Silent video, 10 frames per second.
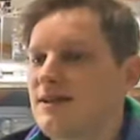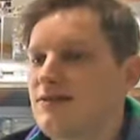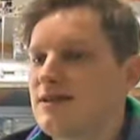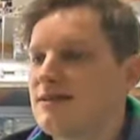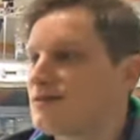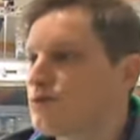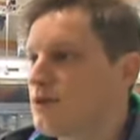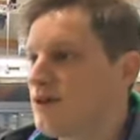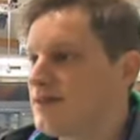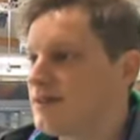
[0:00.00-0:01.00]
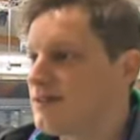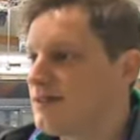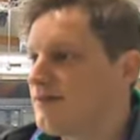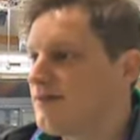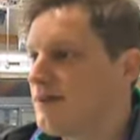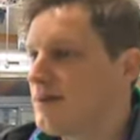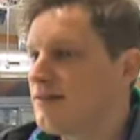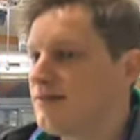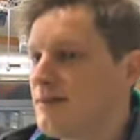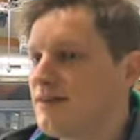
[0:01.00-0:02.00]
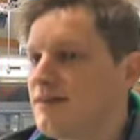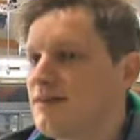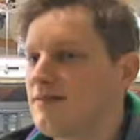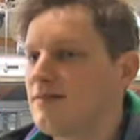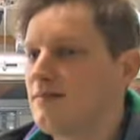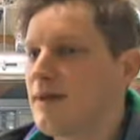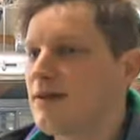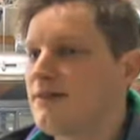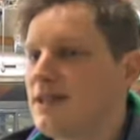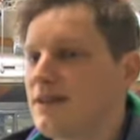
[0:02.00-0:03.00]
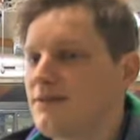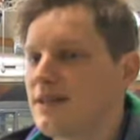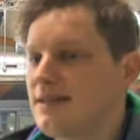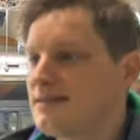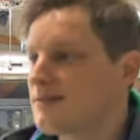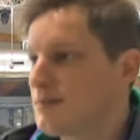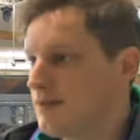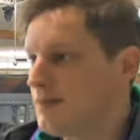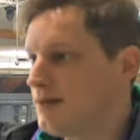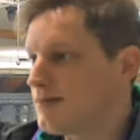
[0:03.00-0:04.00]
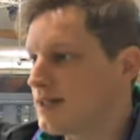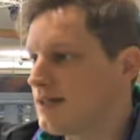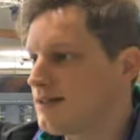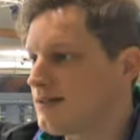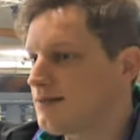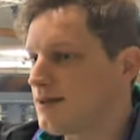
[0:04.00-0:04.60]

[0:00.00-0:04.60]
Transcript: dafür, dass es gut läuft, ist, äh, wenn man, wenn man äh, mehr oder weniger vergisst, dass man bei einem Dreh ist.